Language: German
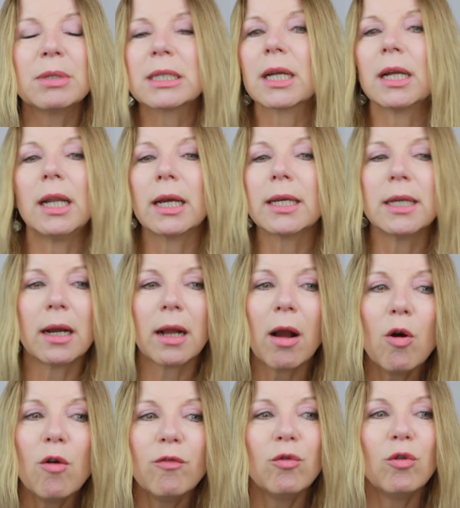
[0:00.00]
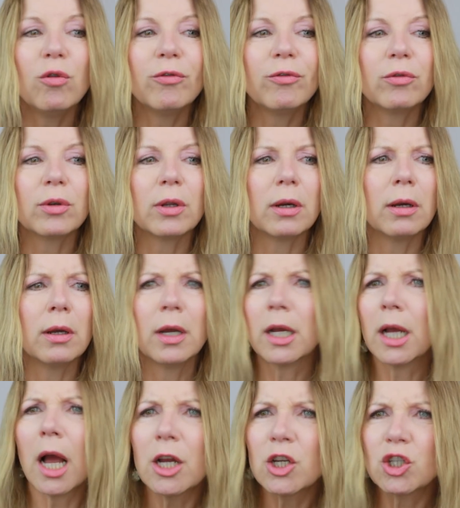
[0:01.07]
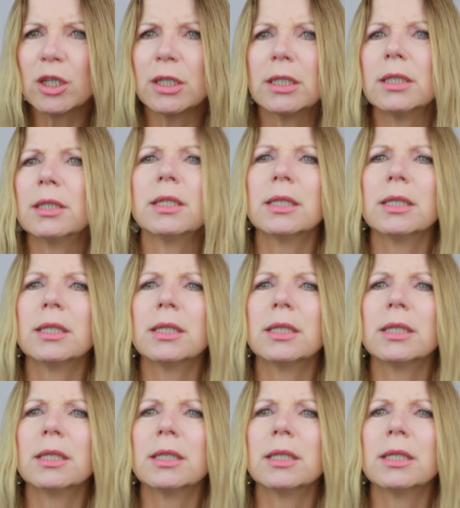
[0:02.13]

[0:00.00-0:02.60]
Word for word: dass Galeria Kaufhof oder Karstadt,